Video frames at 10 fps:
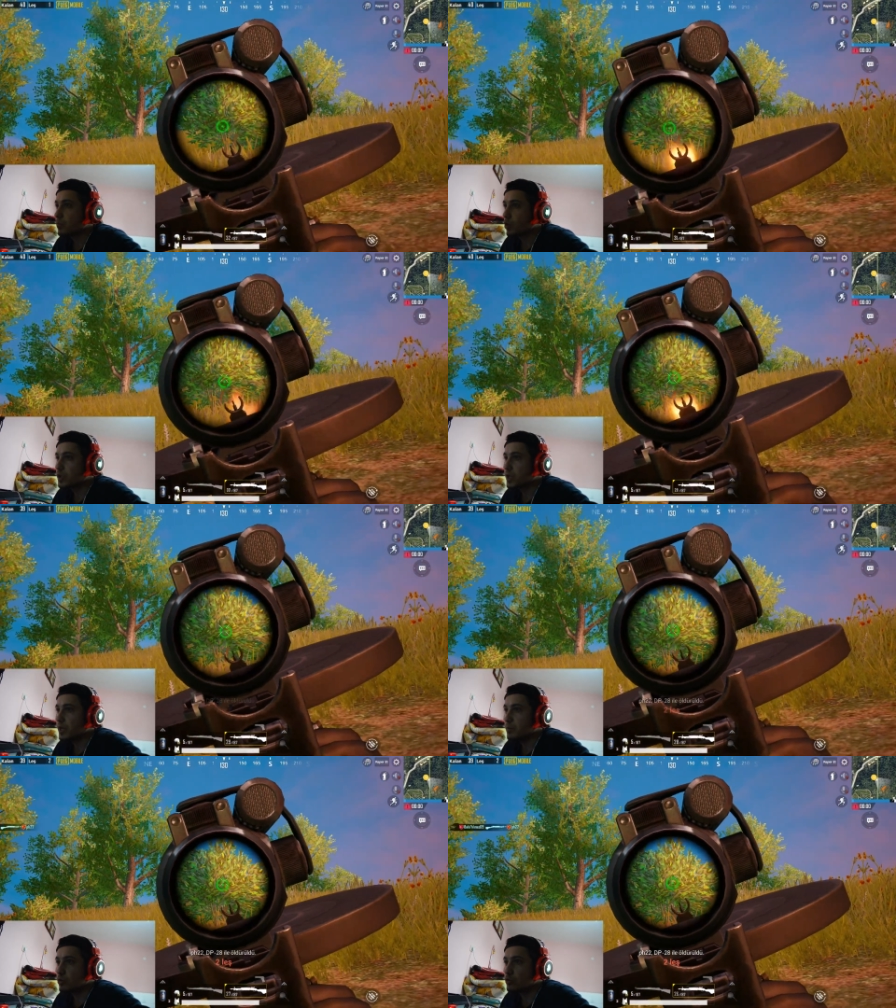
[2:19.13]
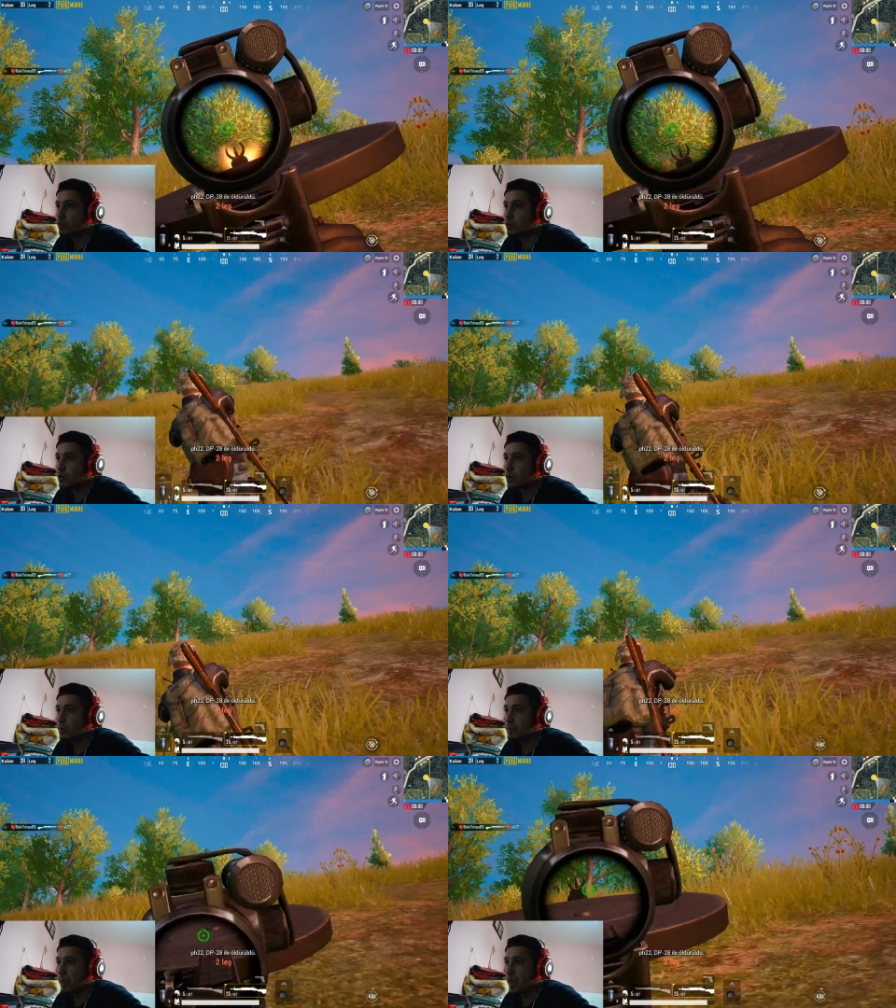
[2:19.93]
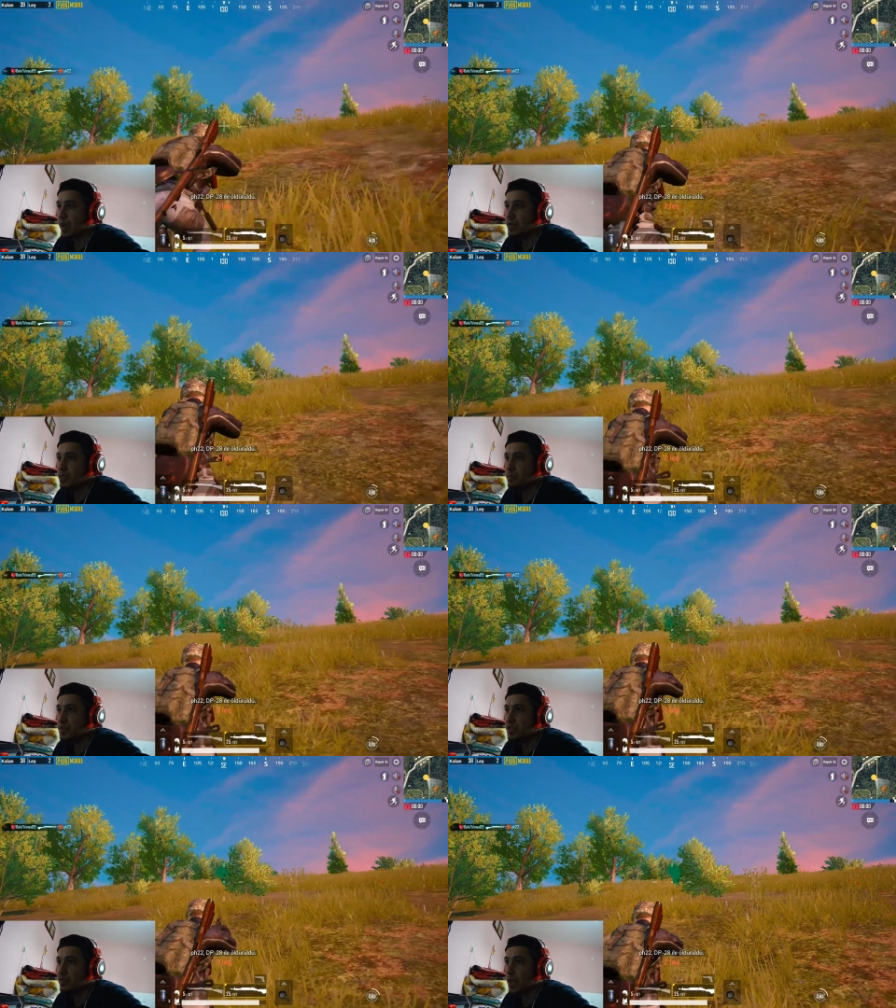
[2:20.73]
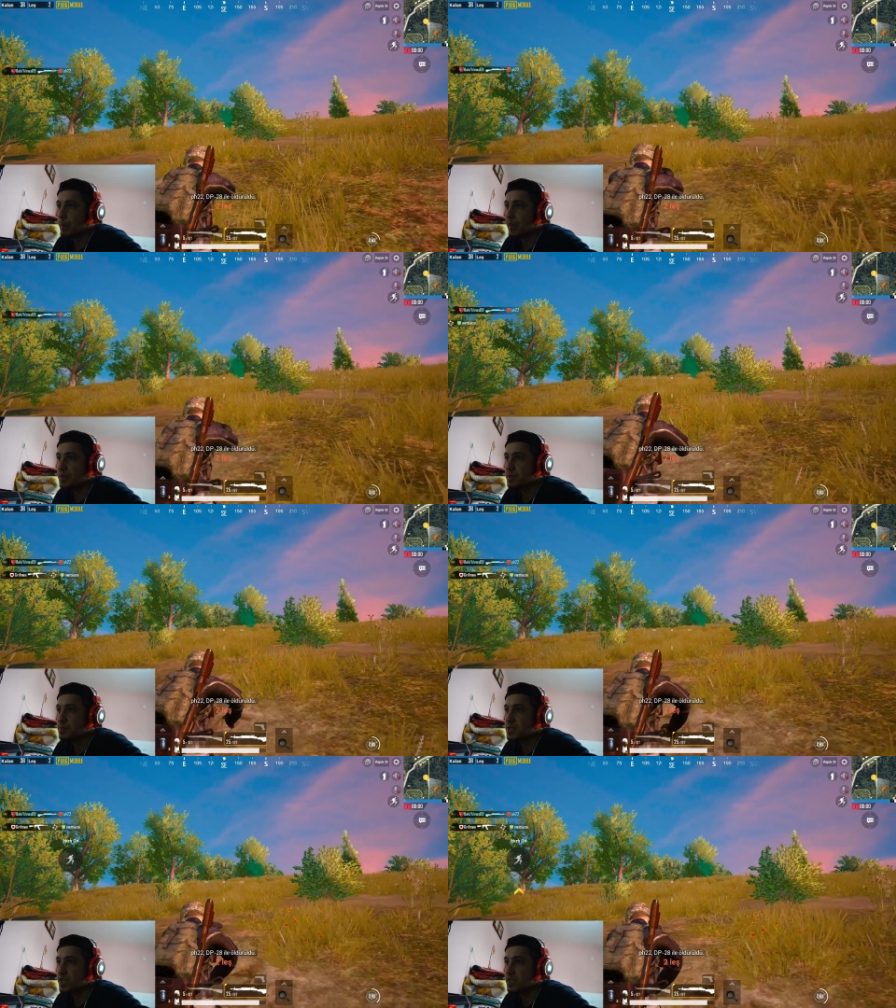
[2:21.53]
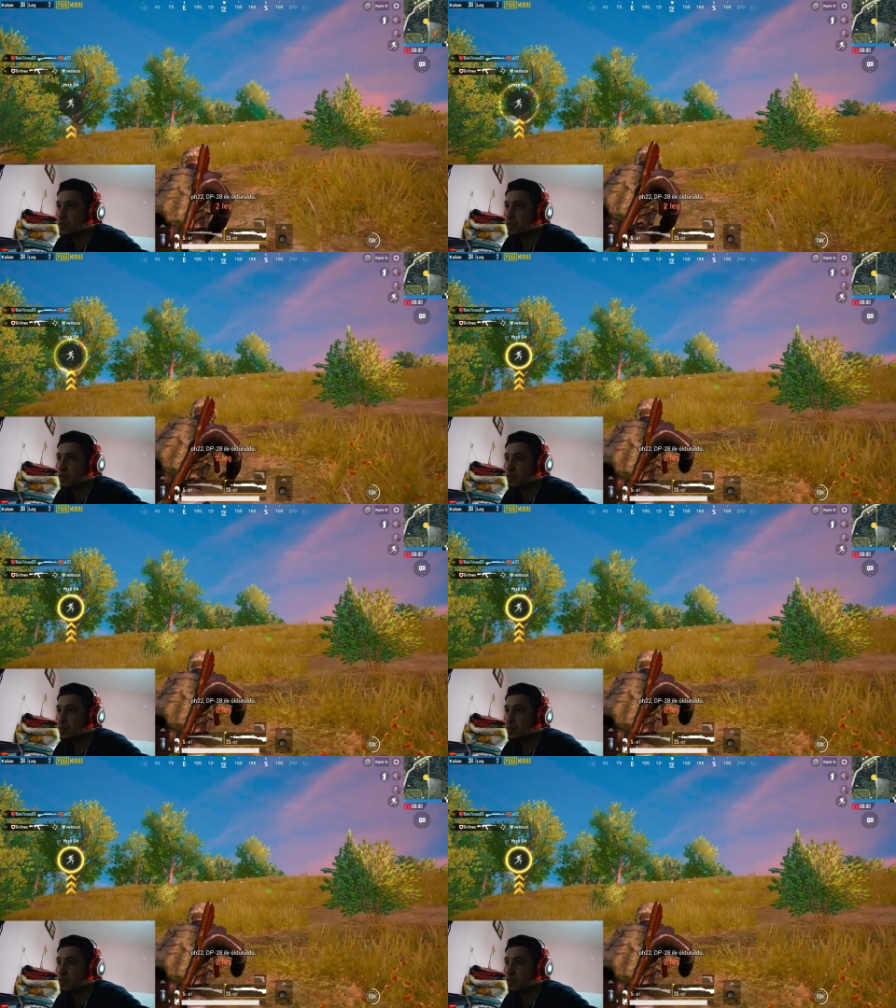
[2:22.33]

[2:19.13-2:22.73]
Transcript: Okyanın botu. PH22 DP28.